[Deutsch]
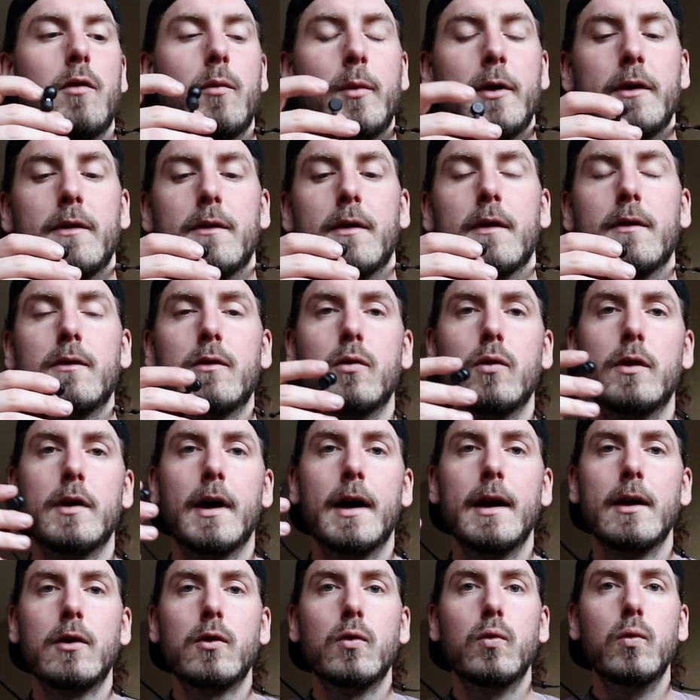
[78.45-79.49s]
Für mich ist das
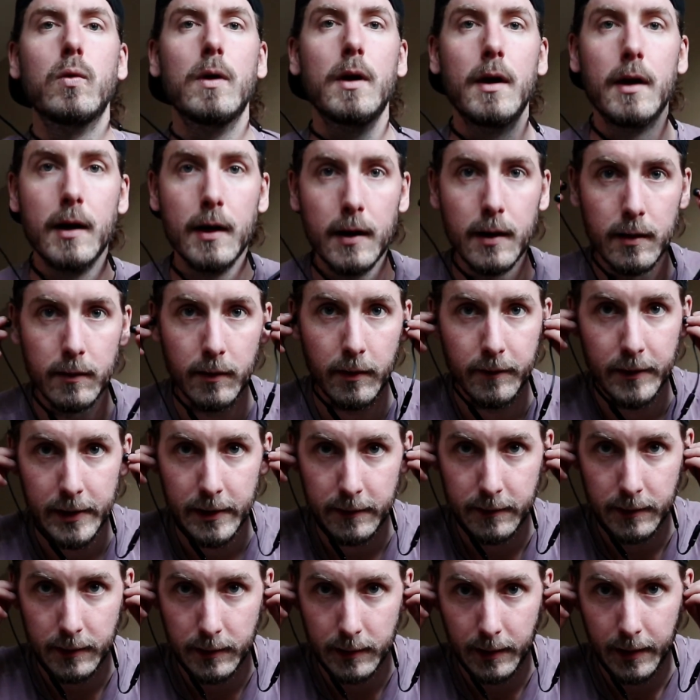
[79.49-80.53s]
total cool, weil
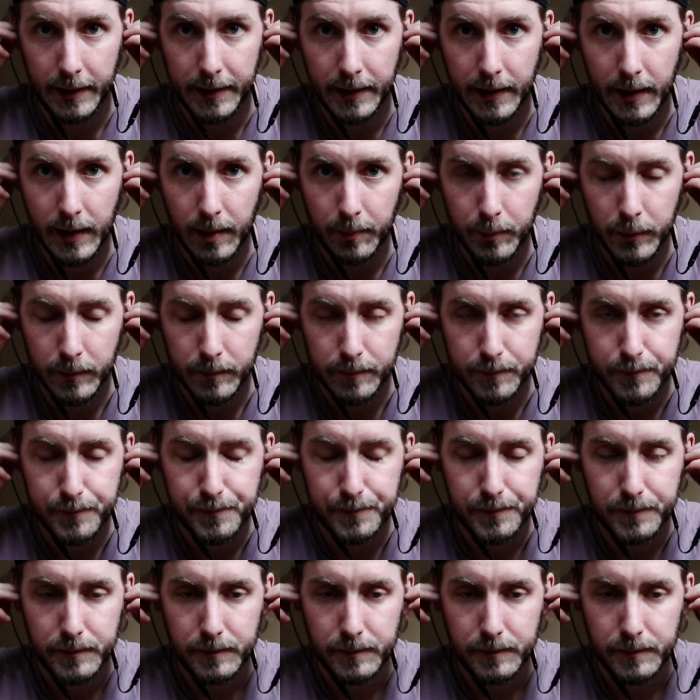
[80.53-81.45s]
wenn ich die drin habe